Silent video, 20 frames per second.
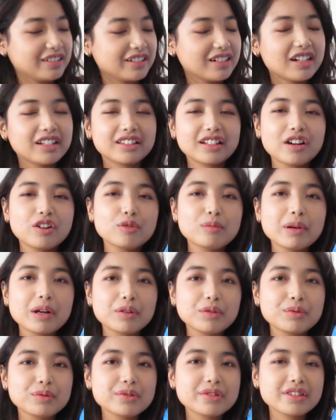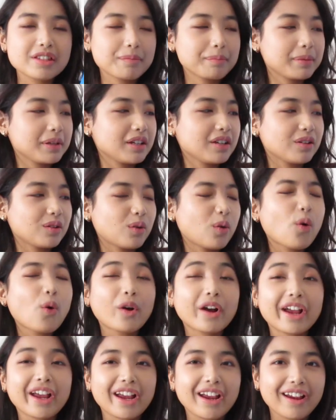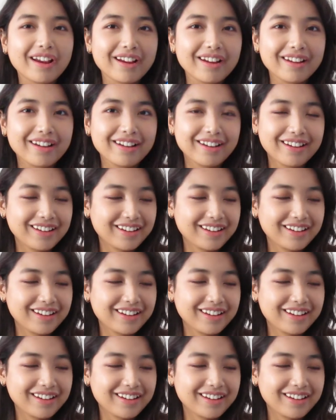nggak terlalu bagus tapi oke okay